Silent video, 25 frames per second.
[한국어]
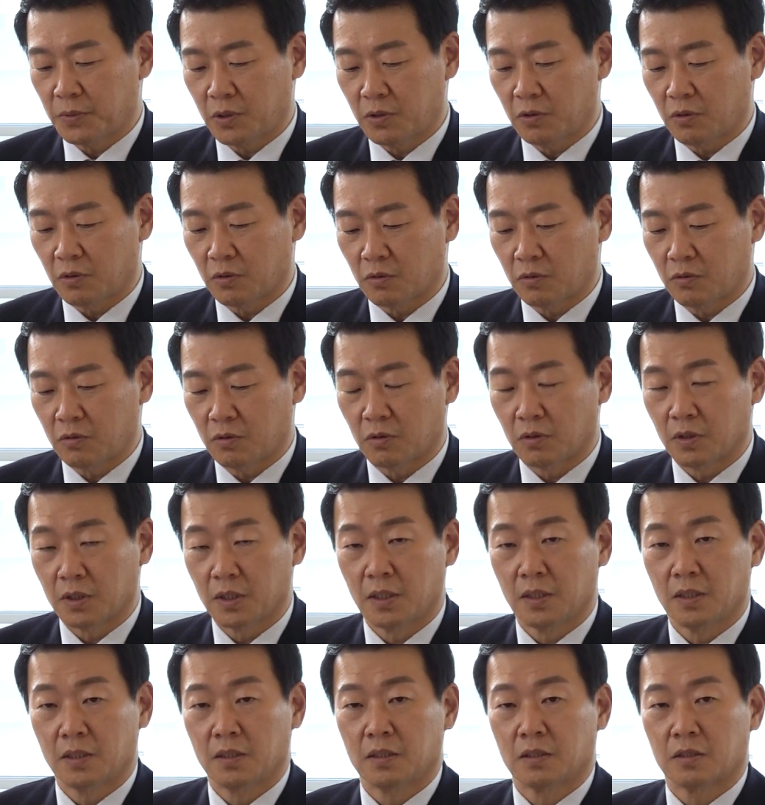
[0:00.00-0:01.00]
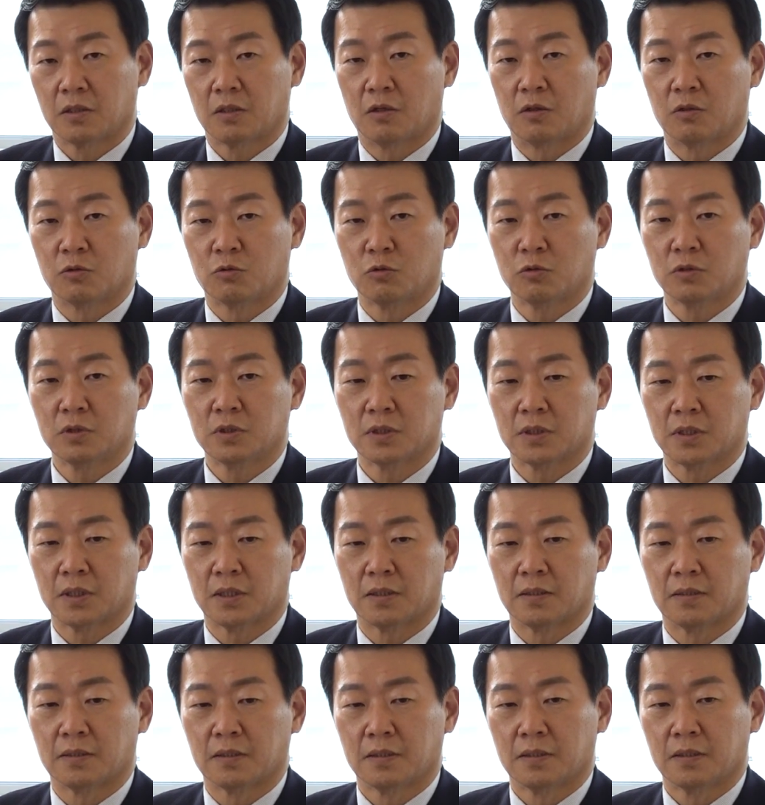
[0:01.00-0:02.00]
필요 없고 음. 결국은
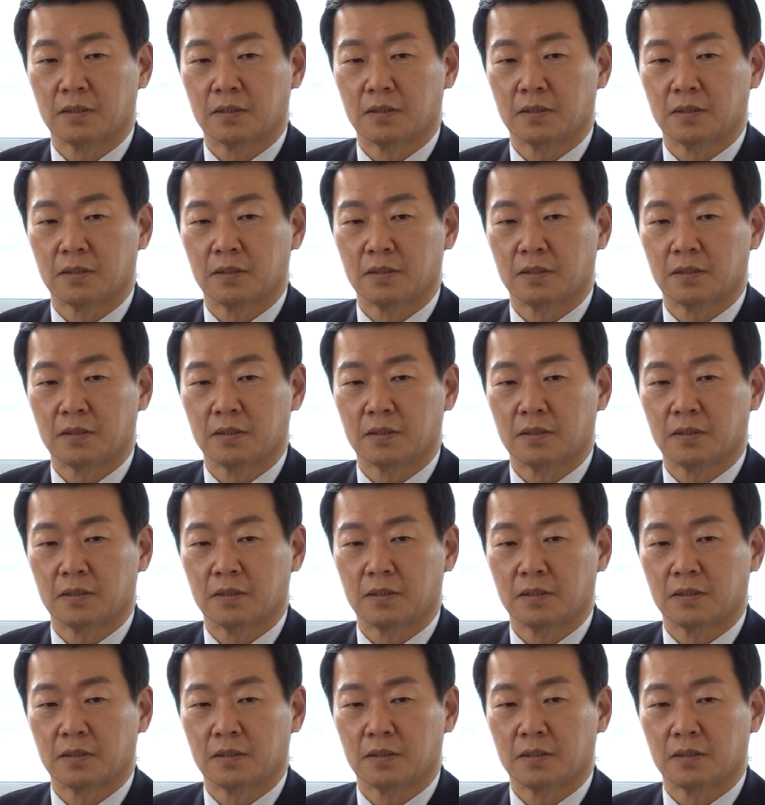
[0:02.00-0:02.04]
이제